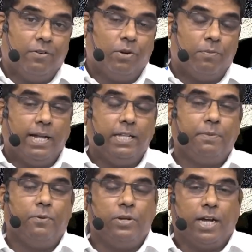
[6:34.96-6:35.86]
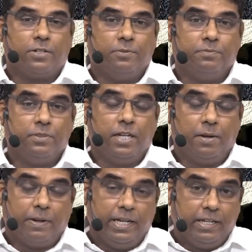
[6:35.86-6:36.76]
ஒரு பாதிப்பை உண்டாக்கும்
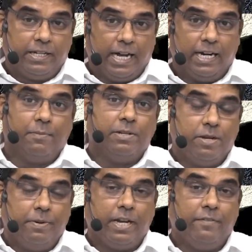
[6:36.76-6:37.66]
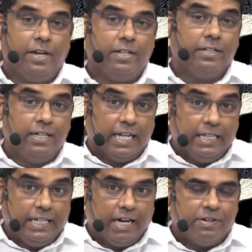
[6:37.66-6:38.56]
இப்போ இதுக்காக நம்ம ஜெபிக்க வேண்டியது
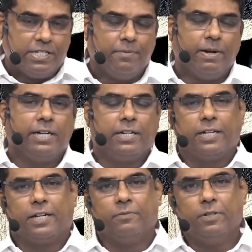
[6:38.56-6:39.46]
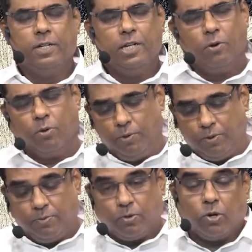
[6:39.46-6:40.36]
அதிக அவசியமாக இருக்கிறது
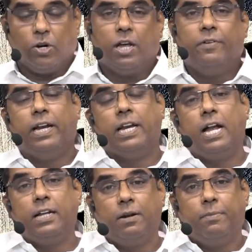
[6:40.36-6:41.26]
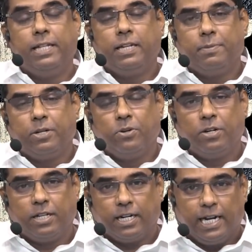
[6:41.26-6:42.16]
ஒருபுறம் கொரோனாவில் நாடுகள் பாதிக்கப்பட்டு
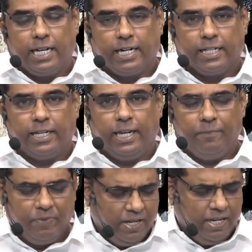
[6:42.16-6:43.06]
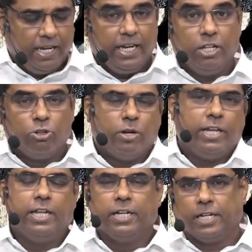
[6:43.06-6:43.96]
கொண்டிருக்கிற காலகட்டத்தில் இது
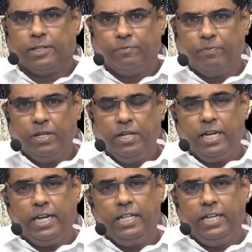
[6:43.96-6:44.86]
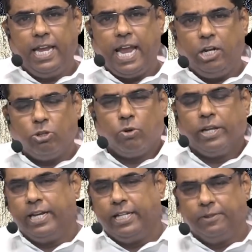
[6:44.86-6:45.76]
தொடங்கி இருக்கிறது இது ஏன்
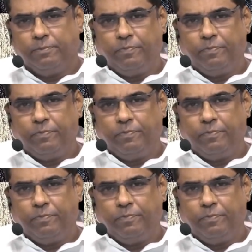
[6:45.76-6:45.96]
தொடங்கினது